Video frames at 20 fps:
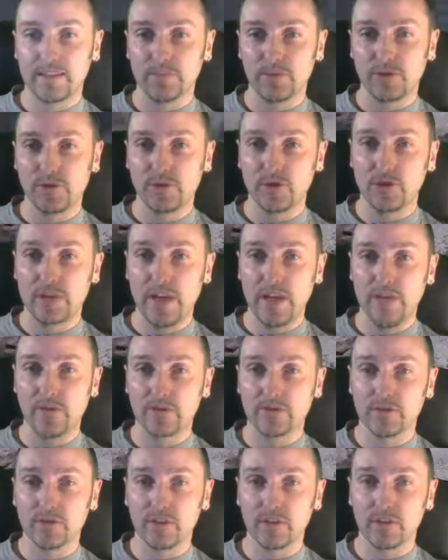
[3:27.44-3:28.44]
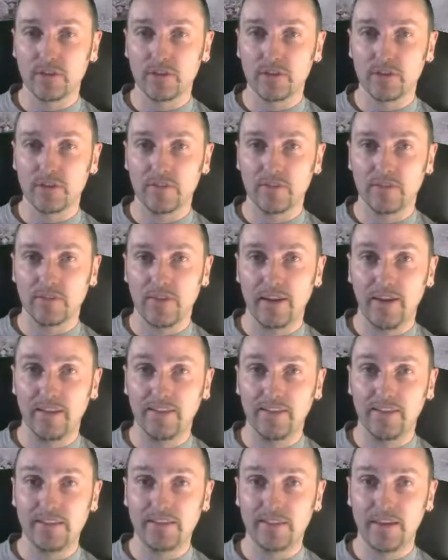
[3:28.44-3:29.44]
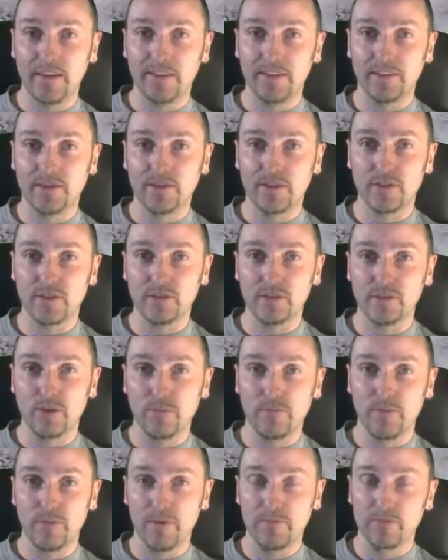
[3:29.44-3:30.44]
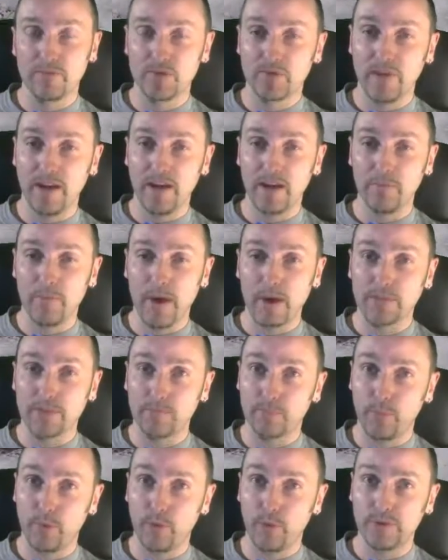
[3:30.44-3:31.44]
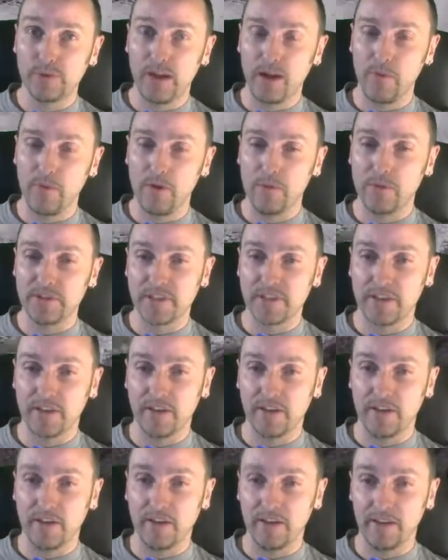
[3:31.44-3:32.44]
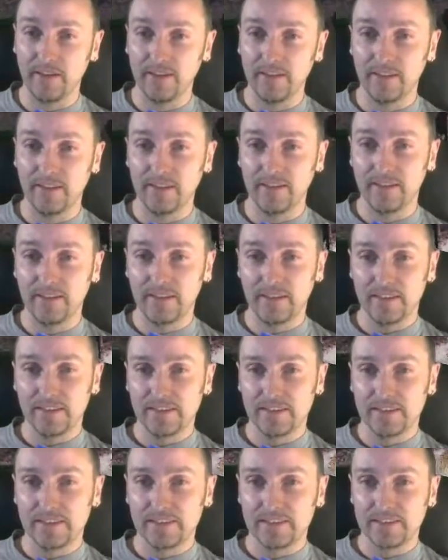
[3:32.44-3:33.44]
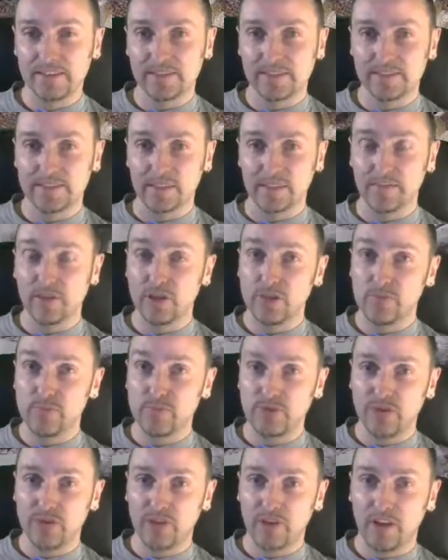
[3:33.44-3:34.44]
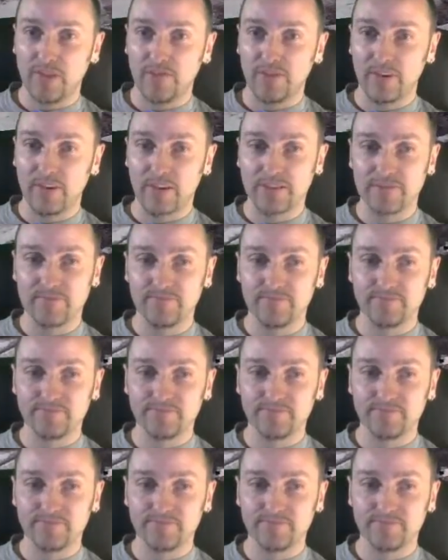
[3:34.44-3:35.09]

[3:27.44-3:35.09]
muss ich schnell wieder zurück, weil dieser eklige Typ 5 schwer macht böse Aua mit seiner HE. Da wollte ich mich nicht treffen lassen.